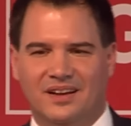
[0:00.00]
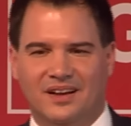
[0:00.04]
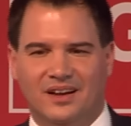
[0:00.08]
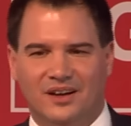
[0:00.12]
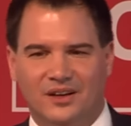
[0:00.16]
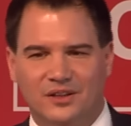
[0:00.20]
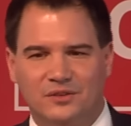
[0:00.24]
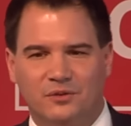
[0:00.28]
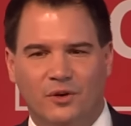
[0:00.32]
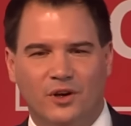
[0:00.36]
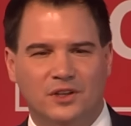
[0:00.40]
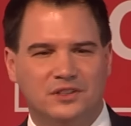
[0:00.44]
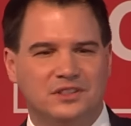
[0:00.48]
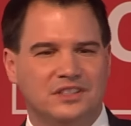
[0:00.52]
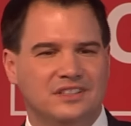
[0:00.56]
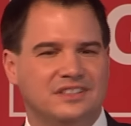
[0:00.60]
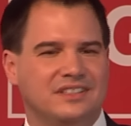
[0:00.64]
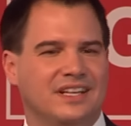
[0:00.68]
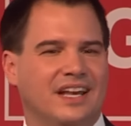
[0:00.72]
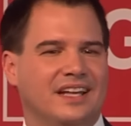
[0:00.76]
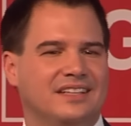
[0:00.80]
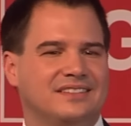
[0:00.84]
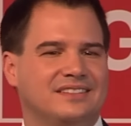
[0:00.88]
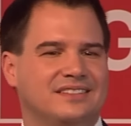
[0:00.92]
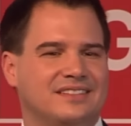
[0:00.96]
Und was ist
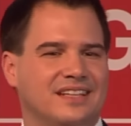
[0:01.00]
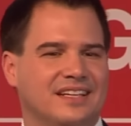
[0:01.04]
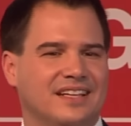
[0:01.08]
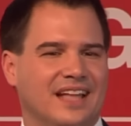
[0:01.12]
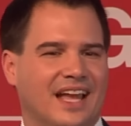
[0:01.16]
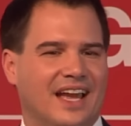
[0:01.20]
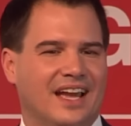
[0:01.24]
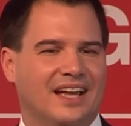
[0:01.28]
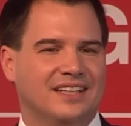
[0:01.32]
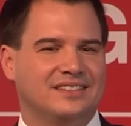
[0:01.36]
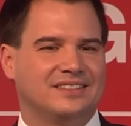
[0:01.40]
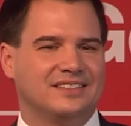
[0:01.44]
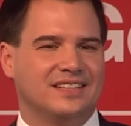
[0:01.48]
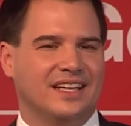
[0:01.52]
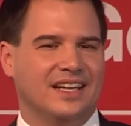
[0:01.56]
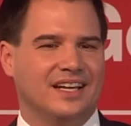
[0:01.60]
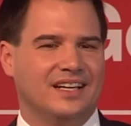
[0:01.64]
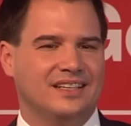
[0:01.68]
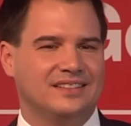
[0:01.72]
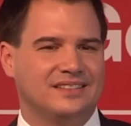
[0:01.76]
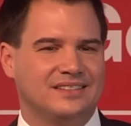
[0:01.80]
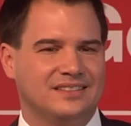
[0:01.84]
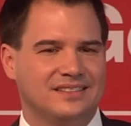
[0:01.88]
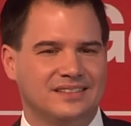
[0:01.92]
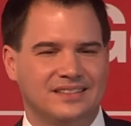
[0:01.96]
jetzt in
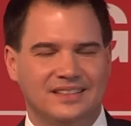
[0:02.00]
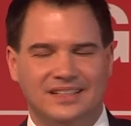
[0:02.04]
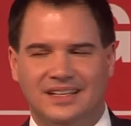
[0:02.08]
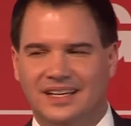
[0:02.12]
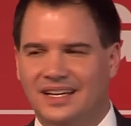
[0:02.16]
Eisenerz?